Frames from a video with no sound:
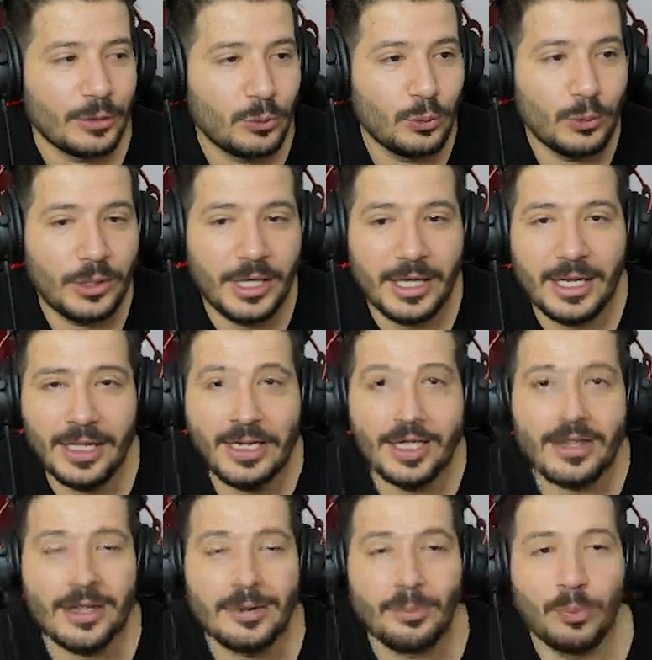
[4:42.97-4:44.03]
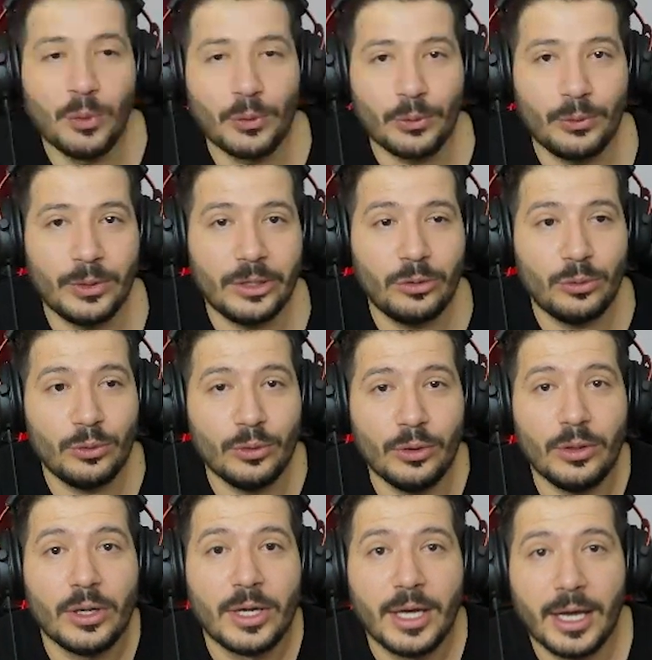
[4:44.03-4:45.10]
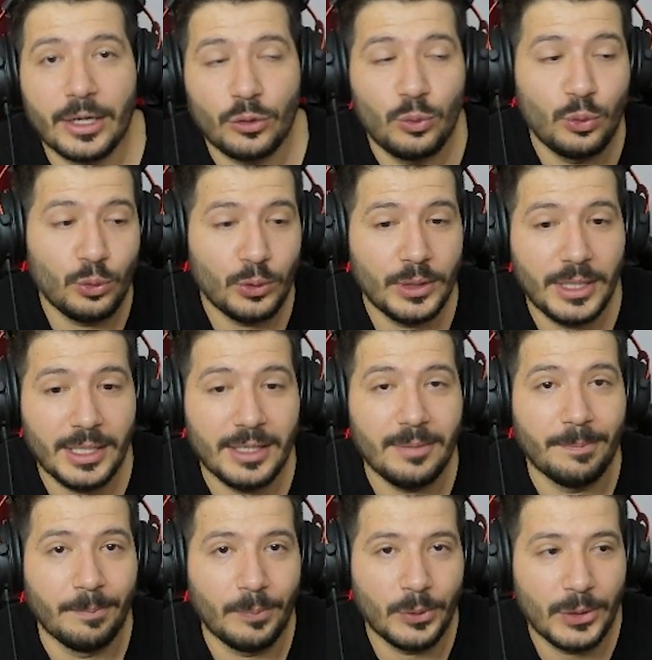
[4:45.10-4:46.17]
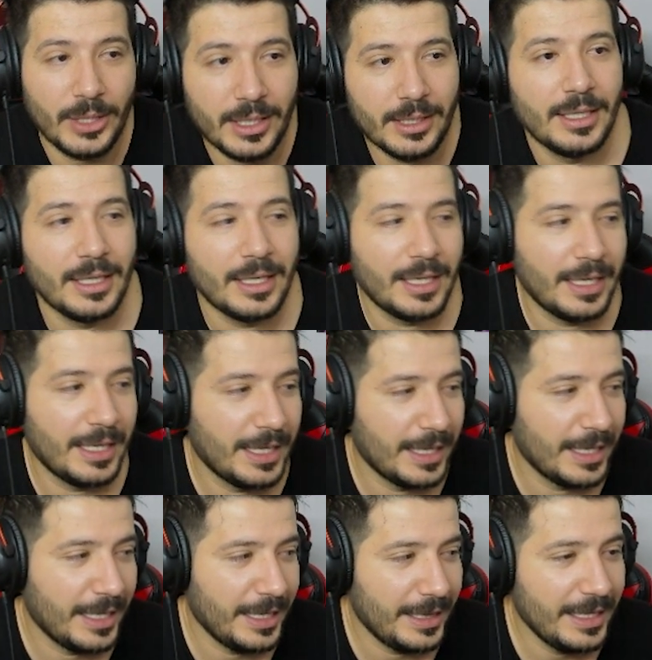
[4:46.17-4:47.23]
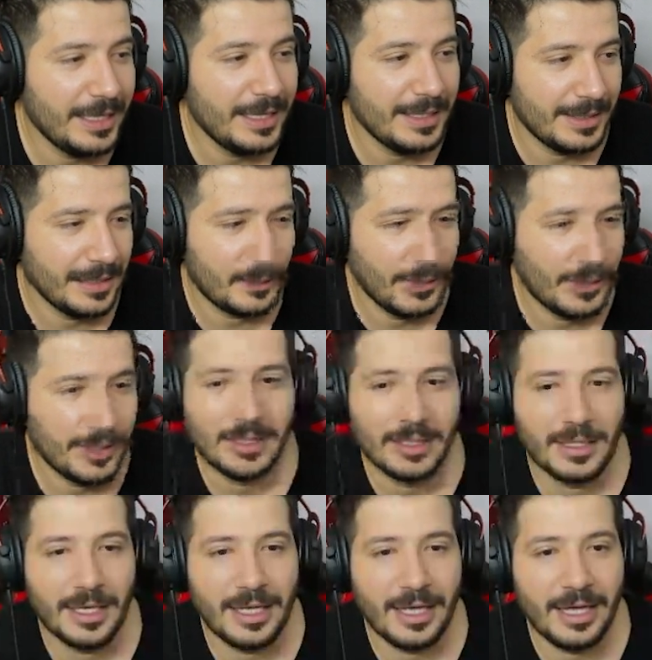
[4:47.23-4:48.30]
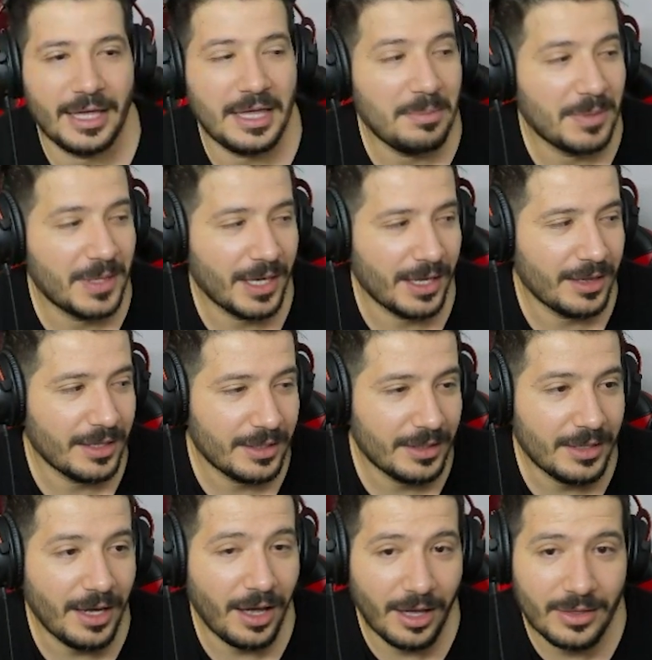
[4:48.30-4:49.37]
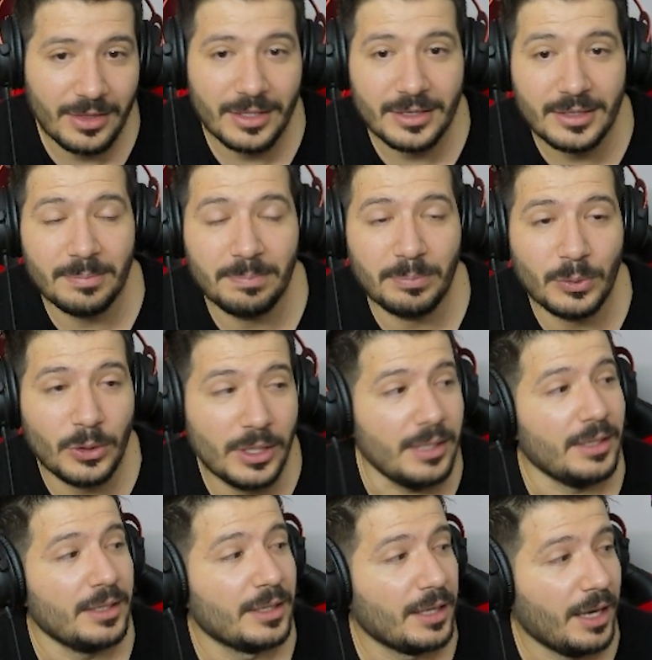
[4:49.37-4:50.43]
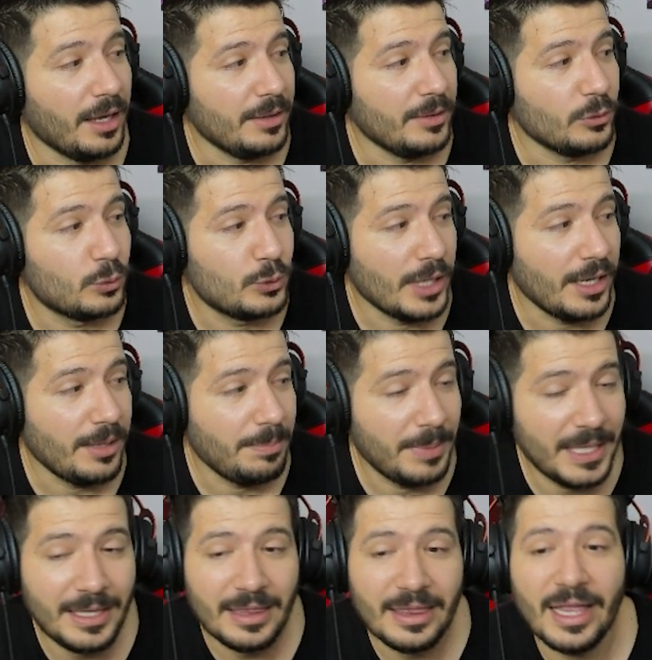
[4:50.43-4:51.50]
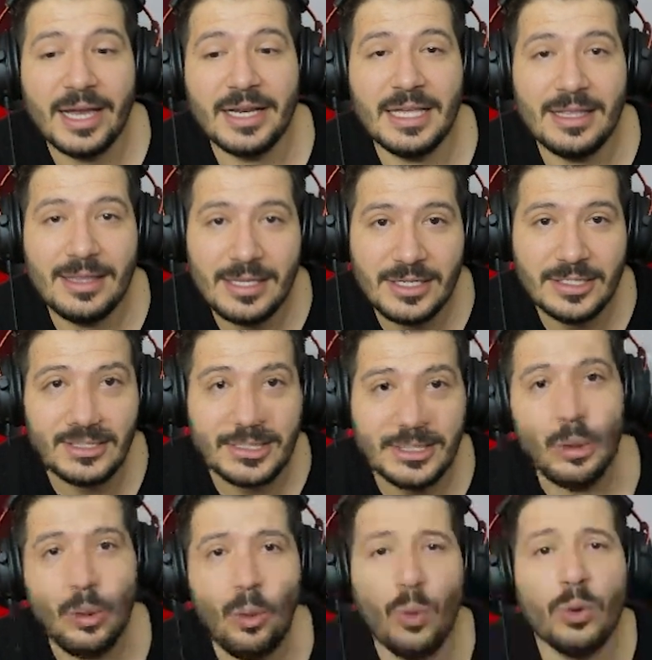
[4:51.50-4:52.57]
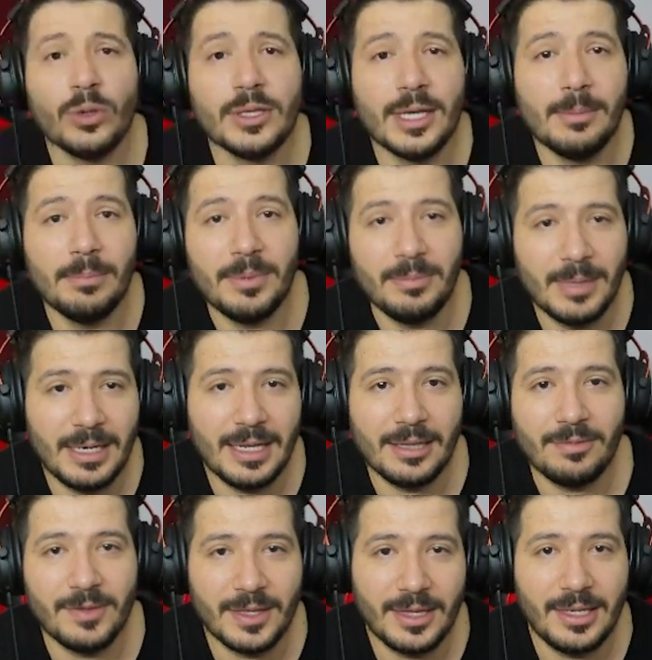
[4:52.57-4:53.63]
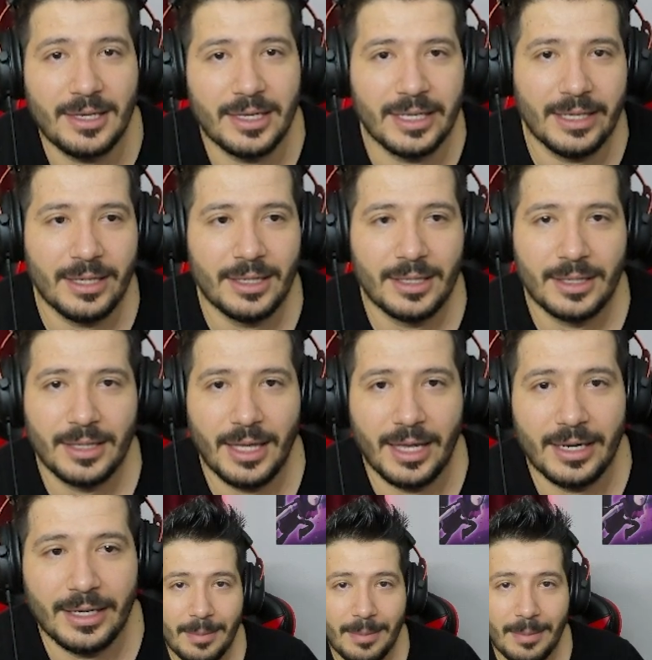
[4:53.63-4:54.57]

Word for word: Türkiye ne kadar bor üretiyor hani Türkiye'nin böyle ee, ne denir ona e, imkanlarını anlatıp böyle hani güzel beyinler yetiştirip oradan bir milletvekilliği yani